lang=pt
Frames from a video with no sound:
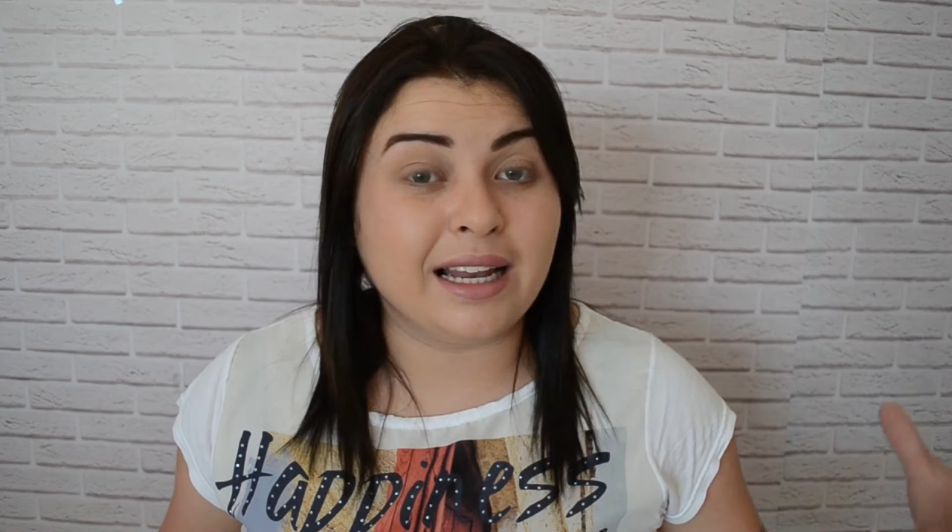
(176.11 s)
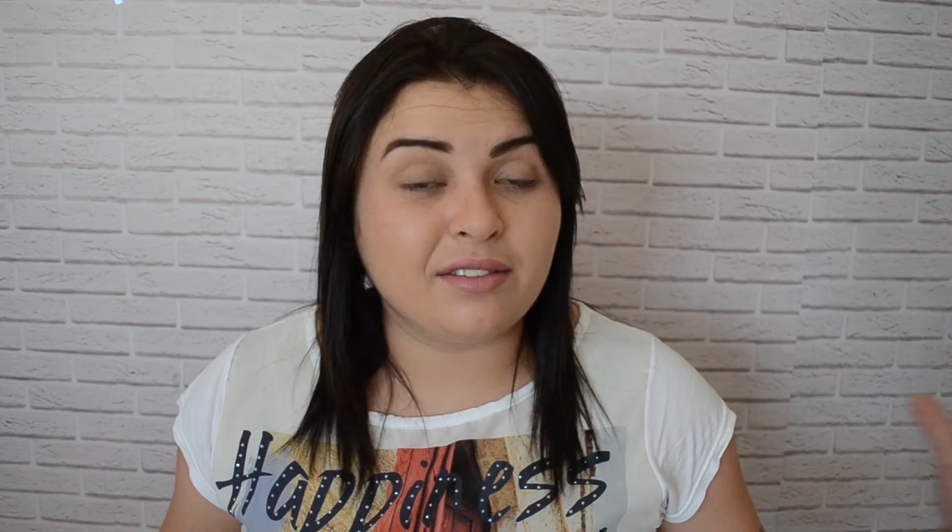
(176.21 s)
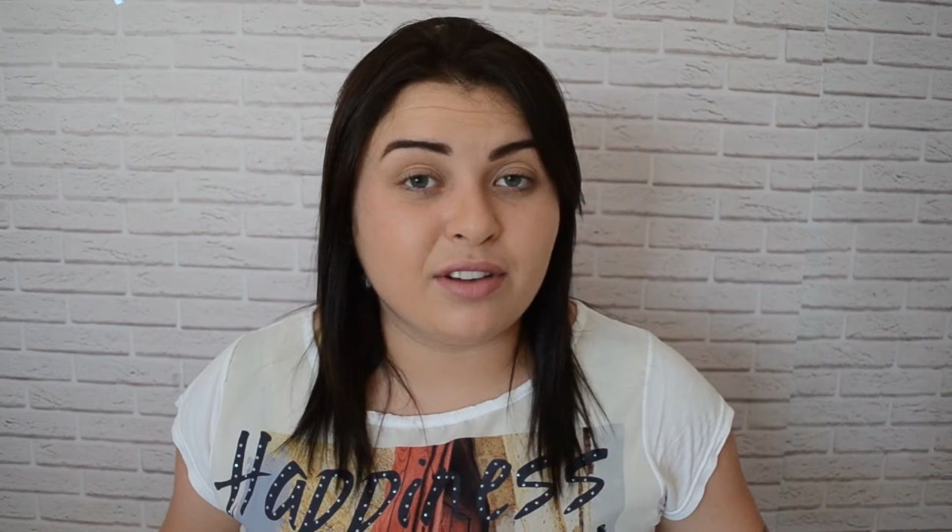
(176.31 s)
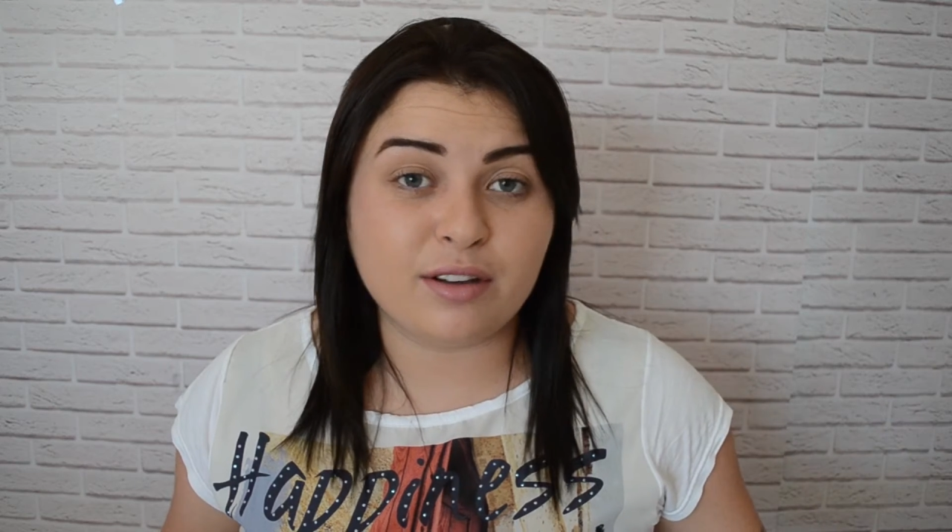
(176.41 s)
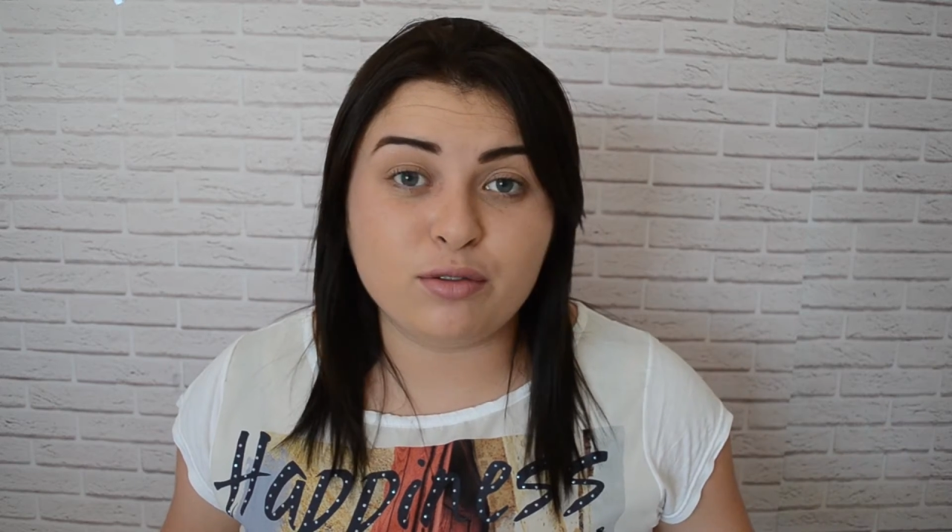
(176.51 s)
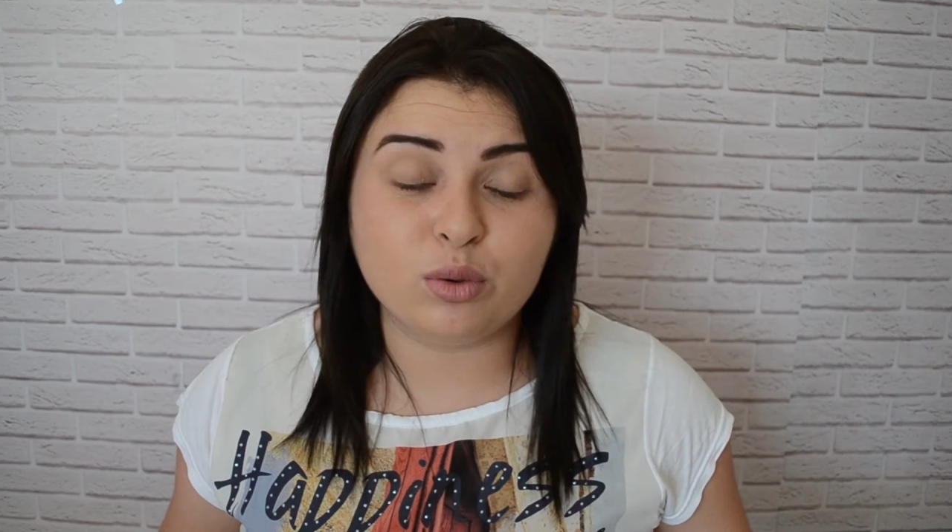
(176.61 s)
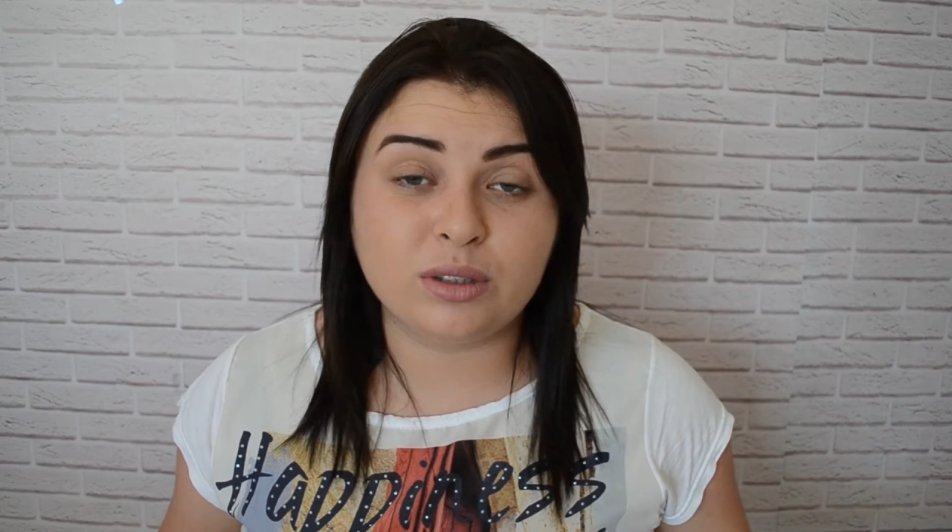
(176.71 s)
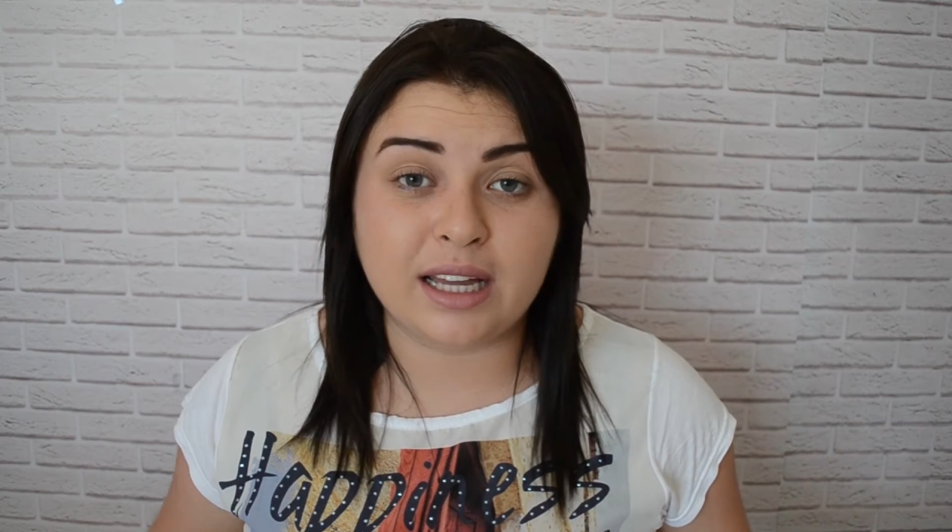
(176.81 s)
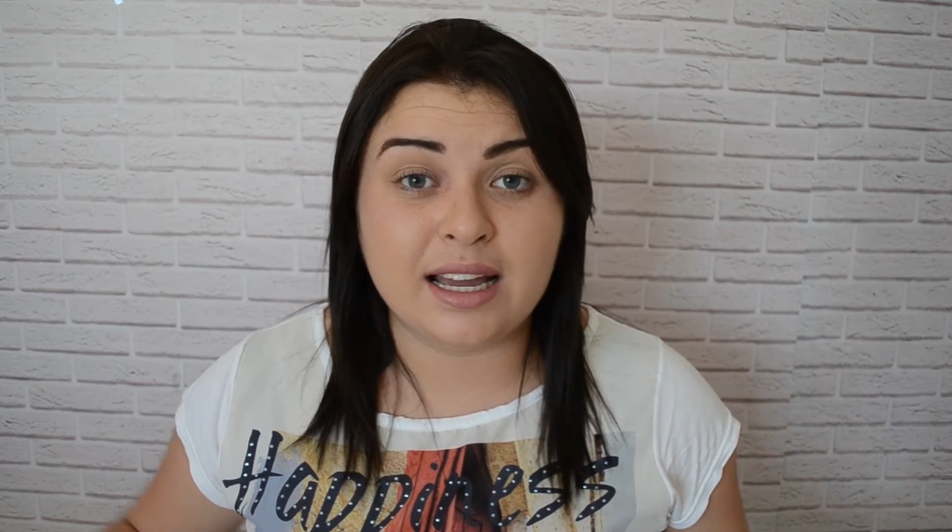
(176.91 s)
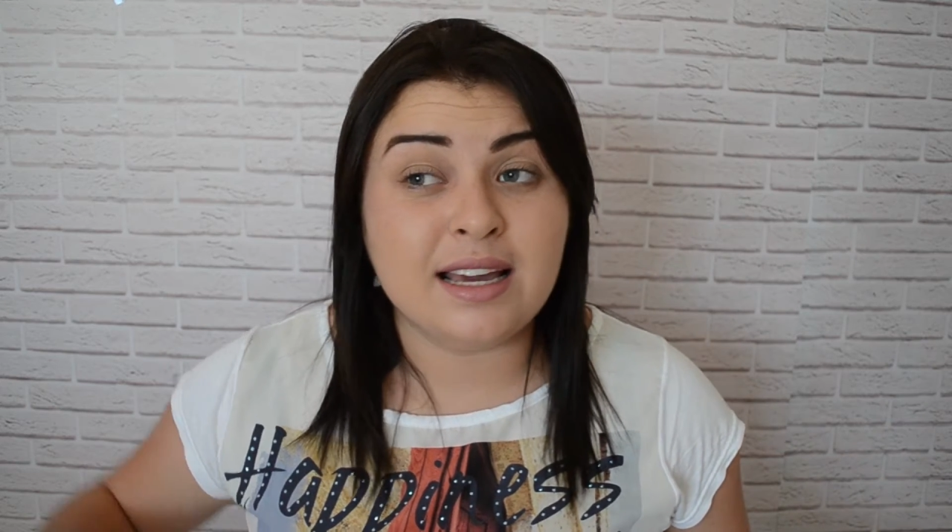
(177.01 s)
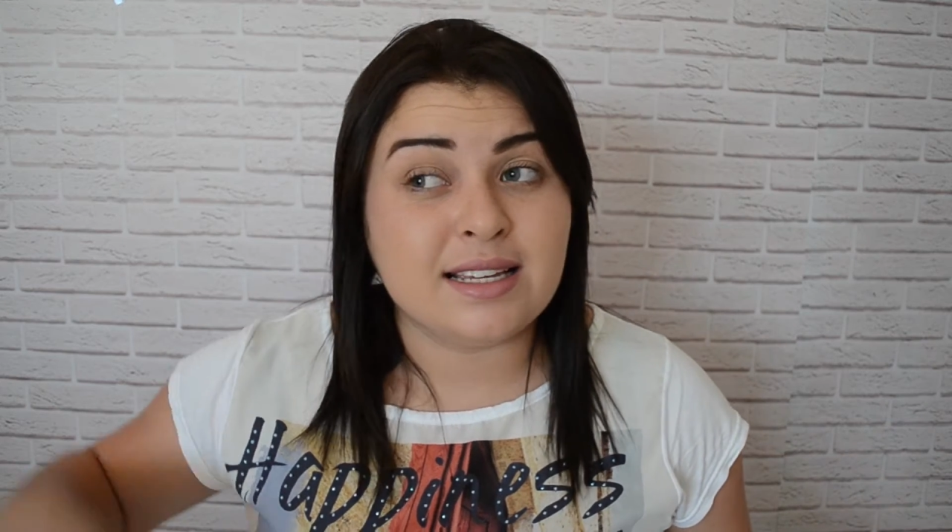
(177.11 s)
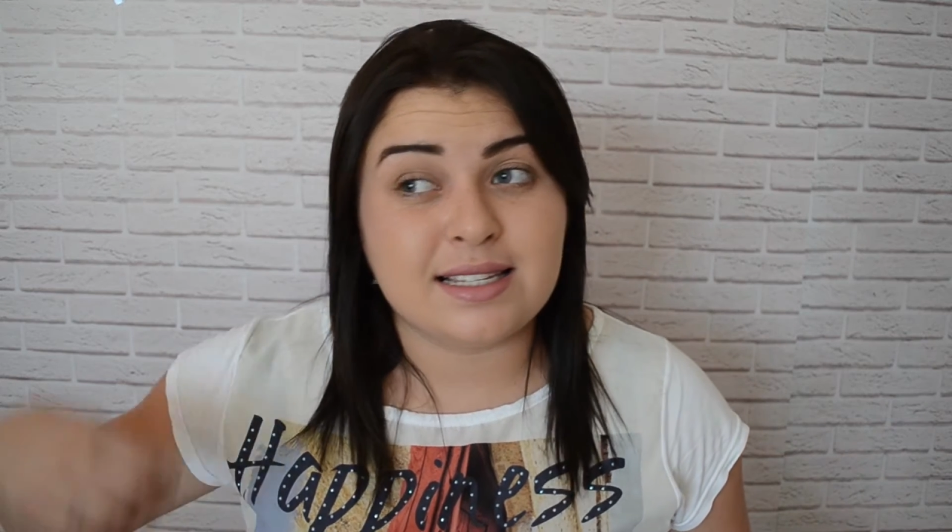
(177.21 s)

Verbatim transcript: ela vai voltar.